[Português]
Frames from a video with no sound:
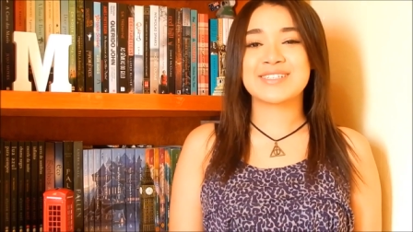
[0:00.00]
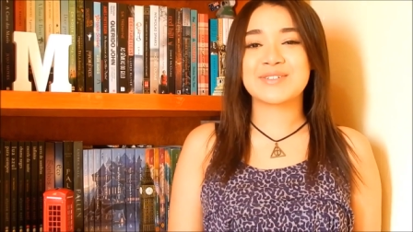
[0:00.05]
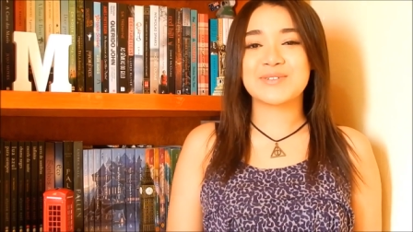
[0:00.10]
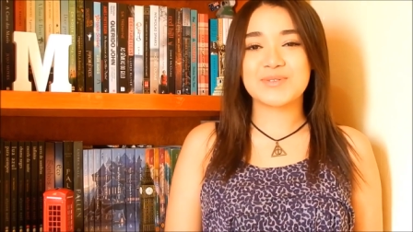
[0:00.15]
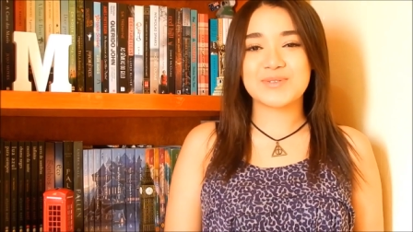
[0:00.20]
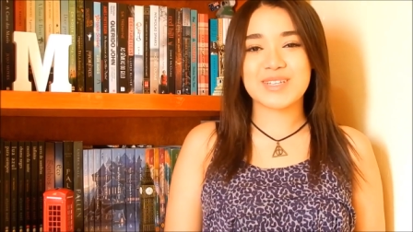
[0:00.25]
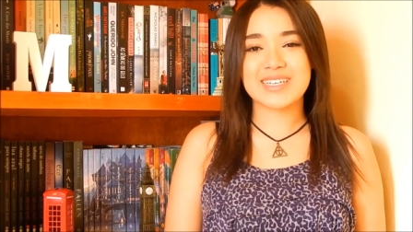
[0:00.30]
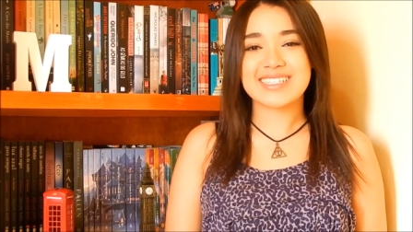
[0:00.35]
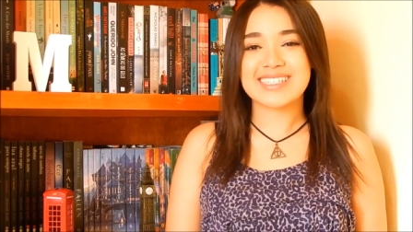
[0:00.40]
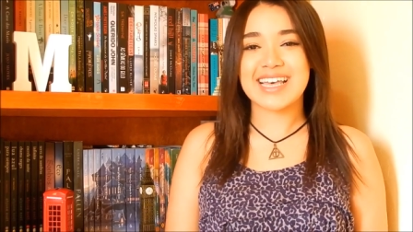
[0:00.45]

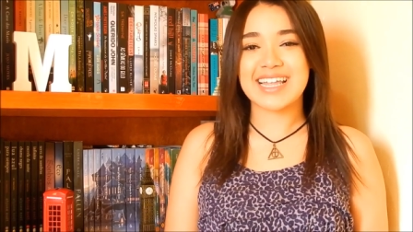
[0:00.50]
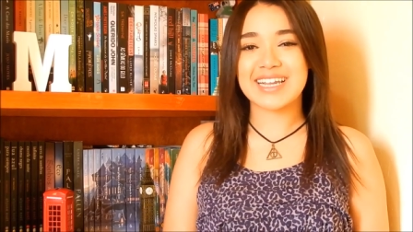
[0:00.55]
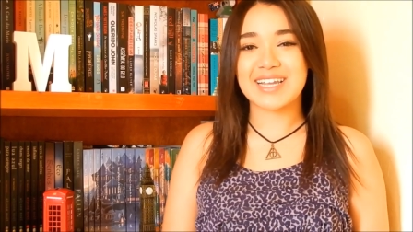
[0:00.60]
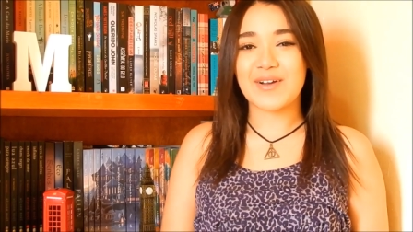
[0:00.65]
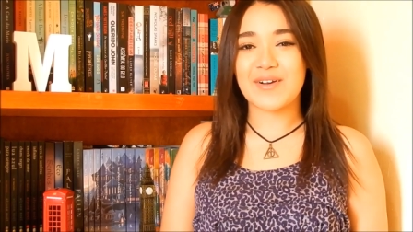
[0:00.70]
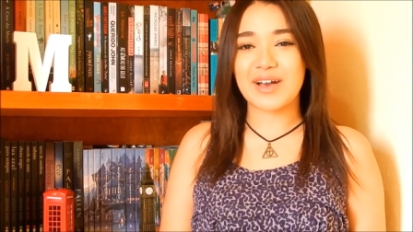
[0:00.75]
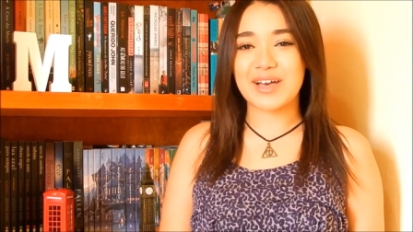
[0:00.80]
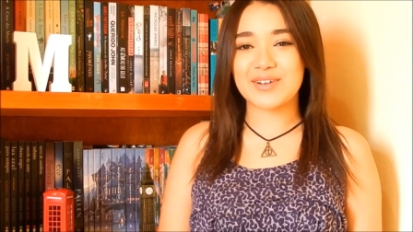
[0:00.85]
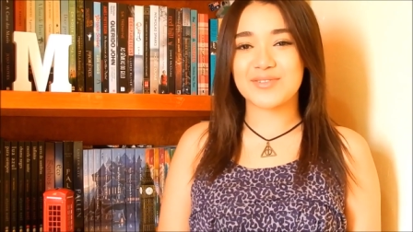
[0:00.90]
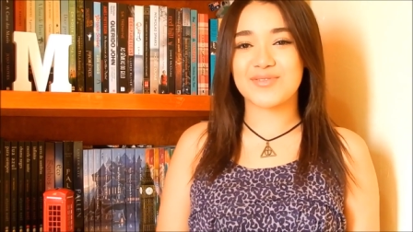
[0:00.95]
segunda série
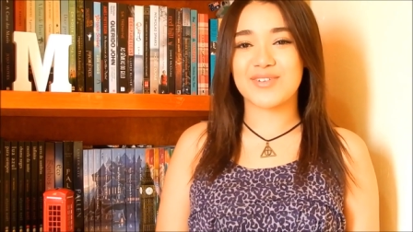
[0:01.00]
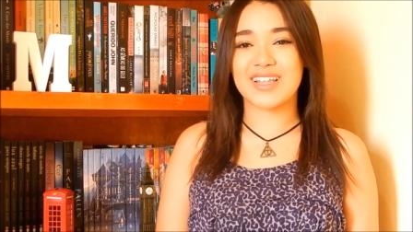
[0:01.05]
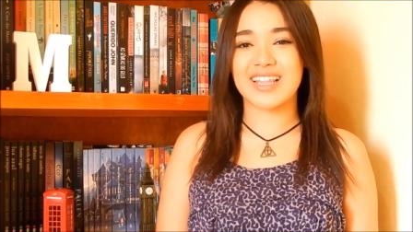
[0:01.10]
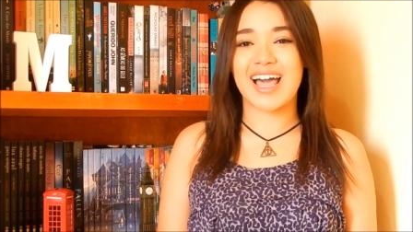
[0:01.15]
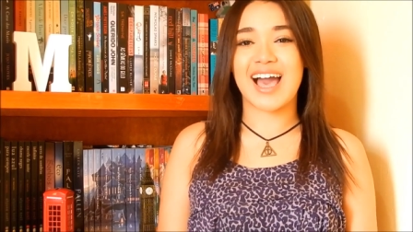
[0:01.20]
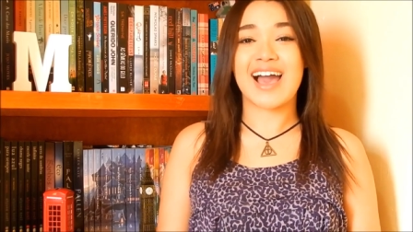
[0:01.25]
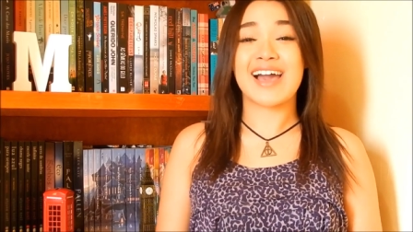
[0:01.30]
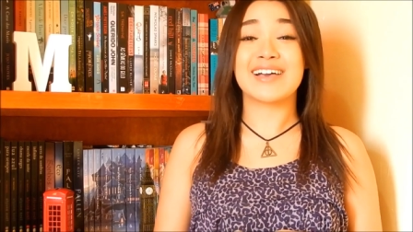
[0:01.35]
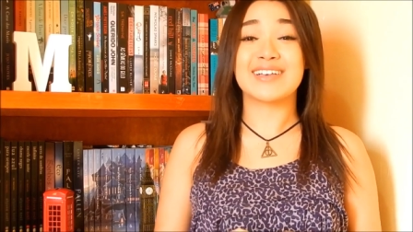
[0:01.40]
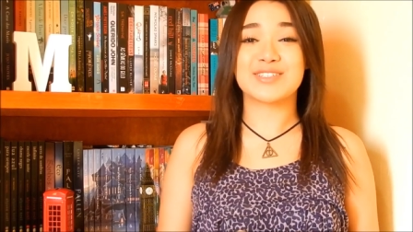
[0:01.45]
que eu quero
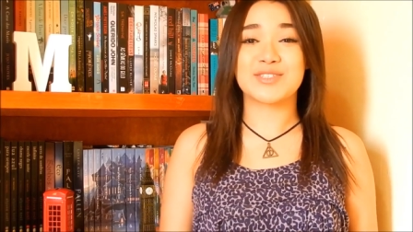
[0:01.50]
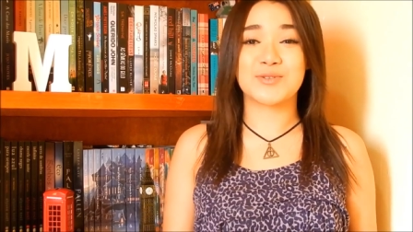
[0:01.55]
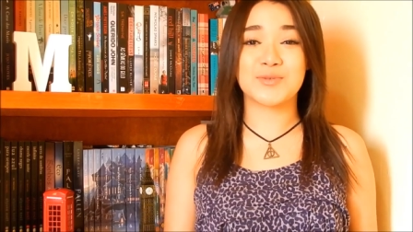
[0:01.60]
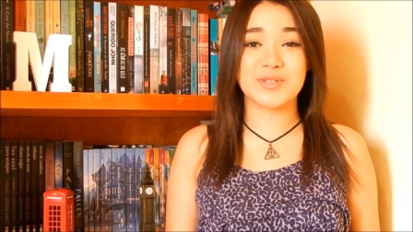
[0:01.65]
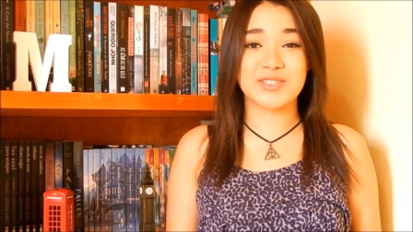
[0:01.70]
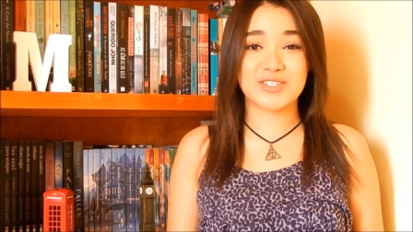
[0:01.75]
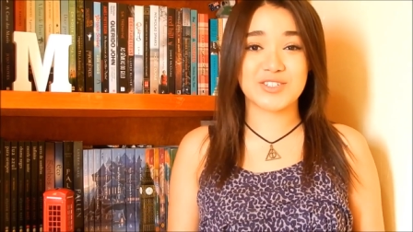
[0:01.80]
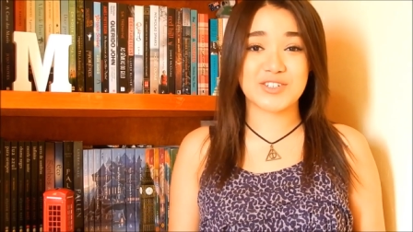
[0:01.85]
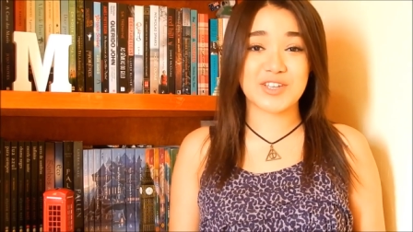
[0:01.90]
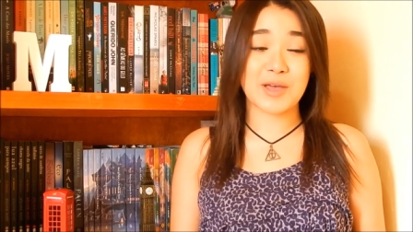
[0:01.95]
falar é
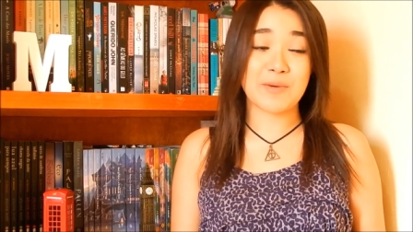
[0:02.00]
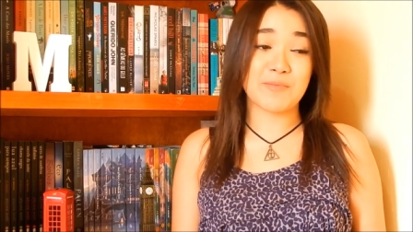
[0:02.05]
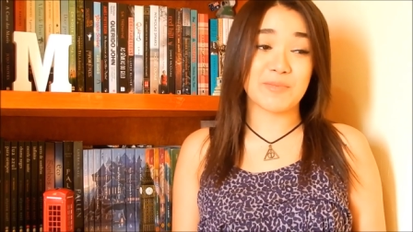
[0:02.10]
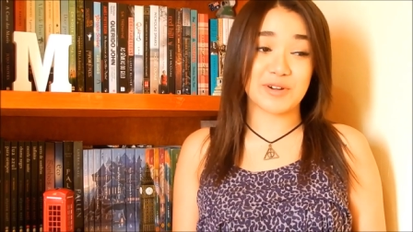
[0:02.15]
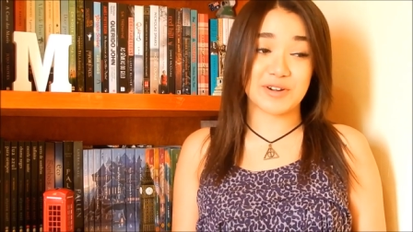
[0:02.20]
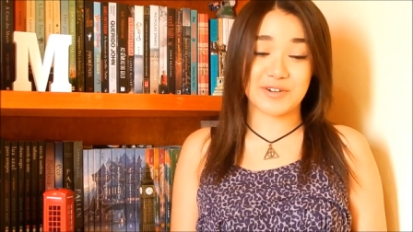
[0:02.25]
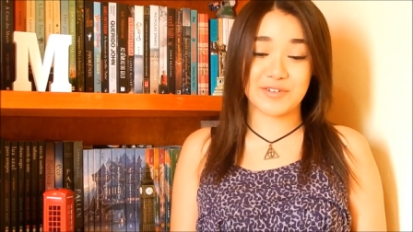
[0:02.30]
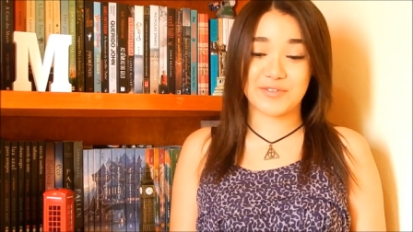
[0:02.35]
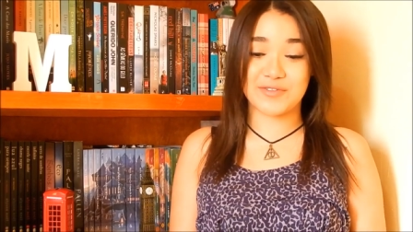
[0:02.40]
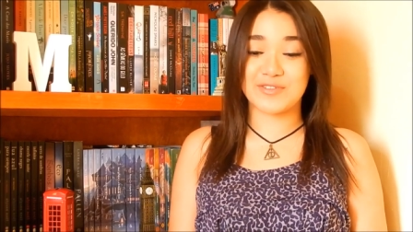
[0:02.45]
Switch to
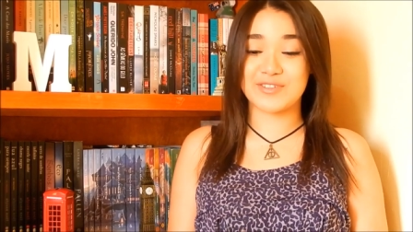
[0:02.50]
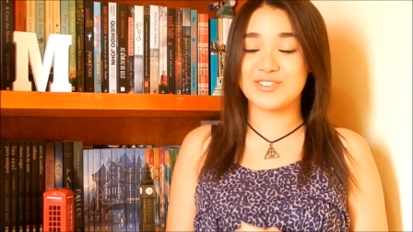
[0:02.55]
Birth.